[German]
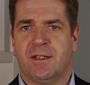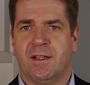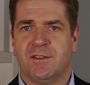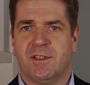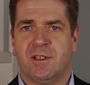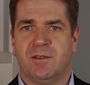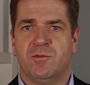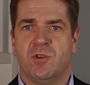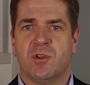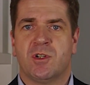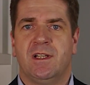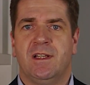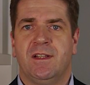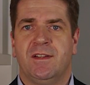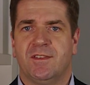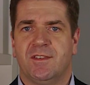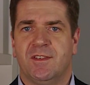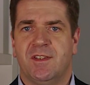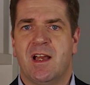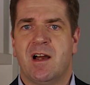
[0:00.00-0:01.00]
also ein
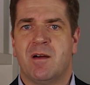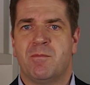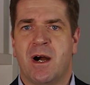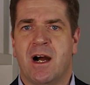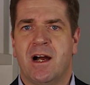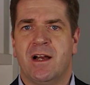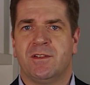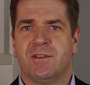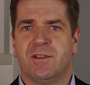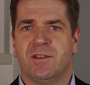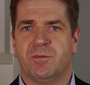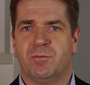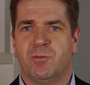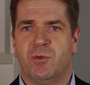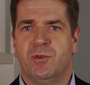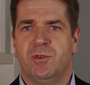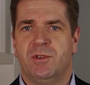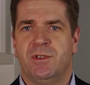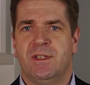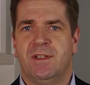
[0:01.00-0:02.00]
wirklich sehr breites
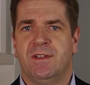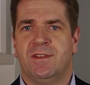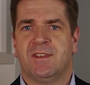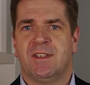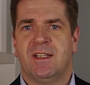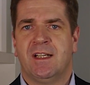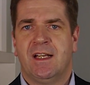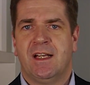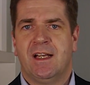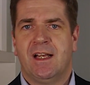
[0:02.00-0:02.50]
Bündnis.